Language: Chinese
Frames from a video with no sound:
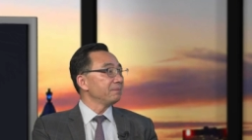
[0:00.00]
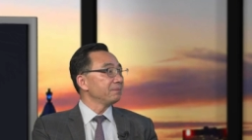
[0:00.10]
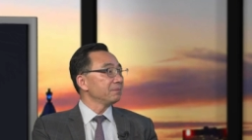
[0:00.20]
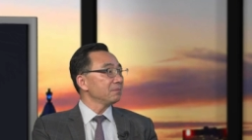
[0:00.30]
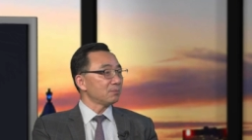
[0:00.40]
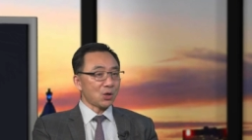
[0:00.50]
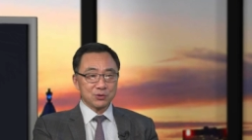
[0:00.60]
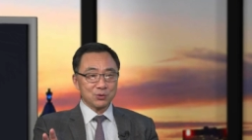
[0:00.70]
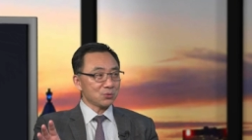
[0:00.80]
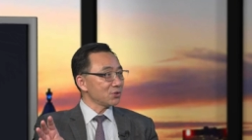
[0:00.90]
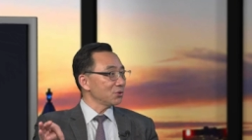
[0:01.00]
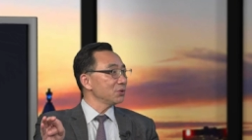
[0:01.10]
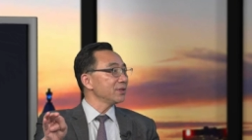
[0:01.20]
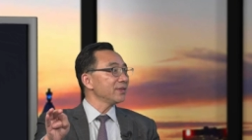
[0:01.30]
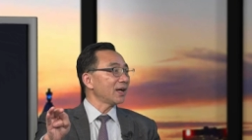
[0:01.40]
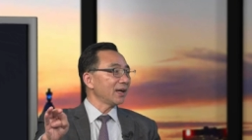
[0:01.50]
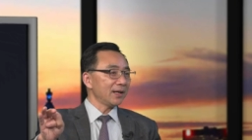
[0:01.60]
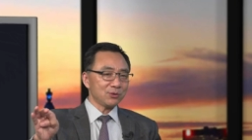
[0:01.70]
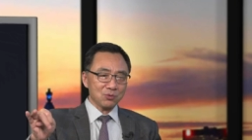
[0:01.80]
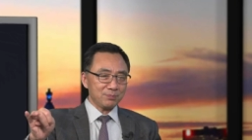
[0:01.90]
毛泽东、周恩
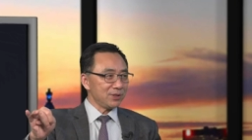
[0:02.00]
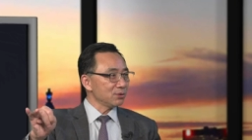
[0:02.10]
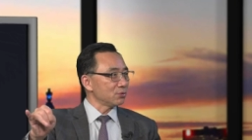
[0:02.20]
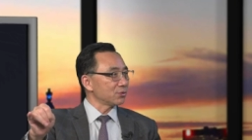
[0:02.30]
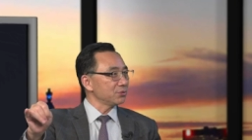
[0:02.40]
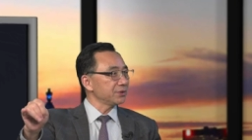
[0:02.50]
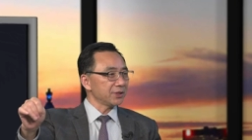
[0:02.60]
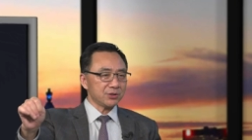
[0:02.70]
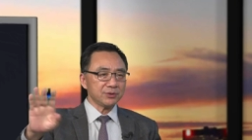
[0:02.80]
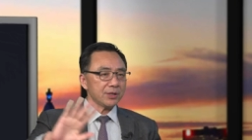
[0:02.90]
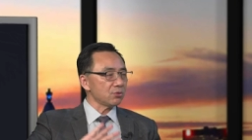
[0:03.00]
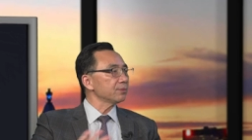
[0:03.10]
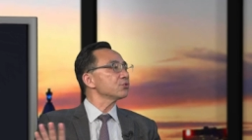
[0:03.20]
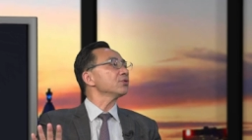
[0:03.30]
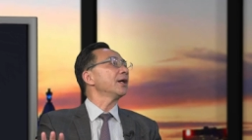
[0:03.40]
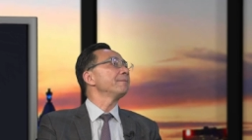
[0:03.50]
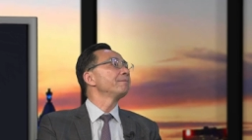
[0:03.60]
来、董必武、朱德、周恩来全部都去了，